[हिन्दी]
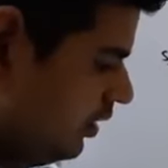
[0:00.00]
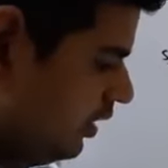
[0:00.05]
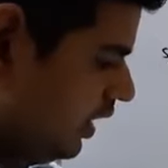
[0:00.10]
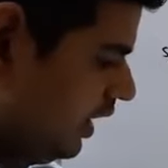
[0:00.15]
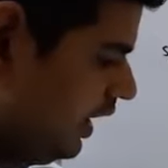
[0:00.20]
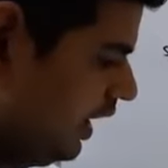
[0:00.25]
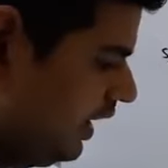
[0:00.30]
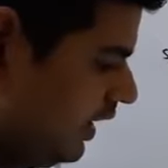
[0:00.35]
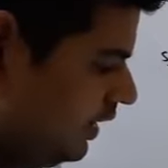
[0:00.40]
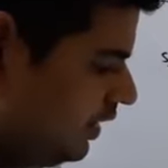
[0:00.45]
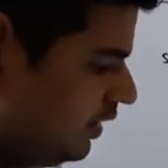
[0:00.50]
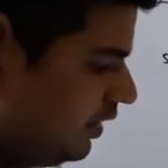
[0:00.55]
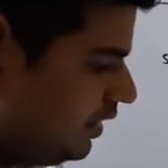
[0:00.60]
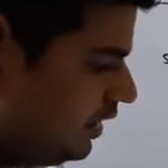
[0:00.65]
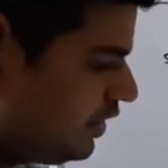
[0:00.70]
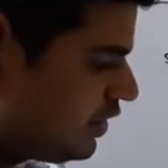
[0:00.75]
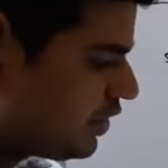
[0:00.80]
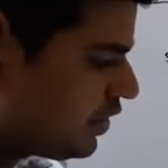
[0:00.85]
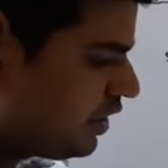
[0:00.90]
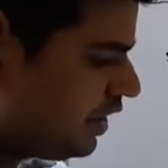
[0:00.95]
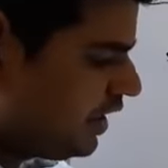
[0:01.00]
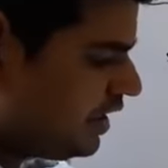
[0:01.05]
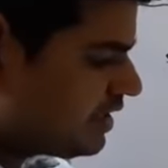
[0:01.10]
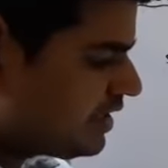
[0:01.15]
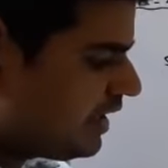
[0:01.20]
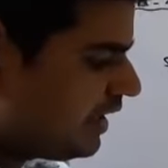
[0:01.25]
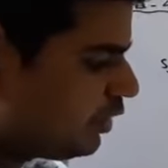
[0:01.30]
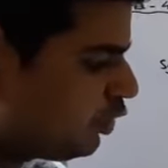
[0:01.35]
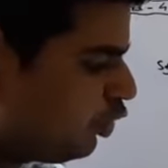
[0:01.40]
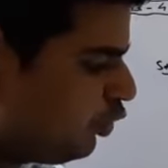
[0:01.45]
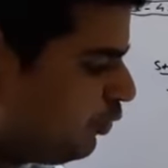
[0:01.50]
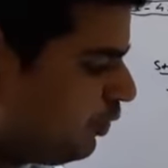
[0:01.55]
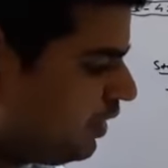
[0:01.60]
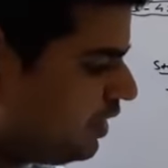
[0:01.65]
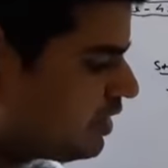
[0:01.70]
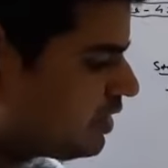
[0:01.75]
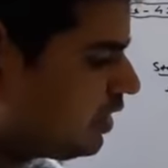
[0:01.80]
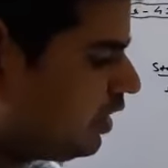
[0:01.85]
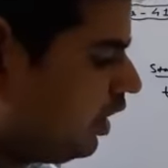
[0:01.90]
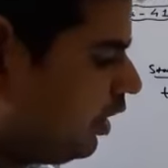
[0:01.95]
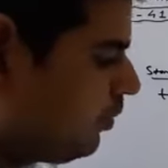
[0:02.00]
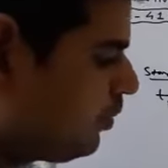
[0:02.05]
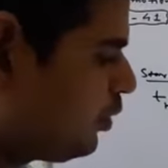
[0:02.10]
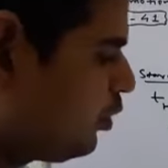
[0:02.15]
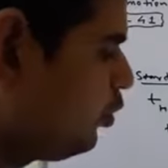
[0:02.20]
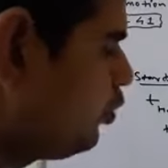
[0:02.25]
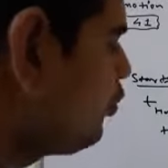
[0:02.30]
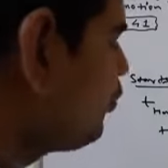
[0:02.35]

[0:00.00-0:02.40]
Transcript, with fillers: एंड स्टेज एट ऑफिस अप टू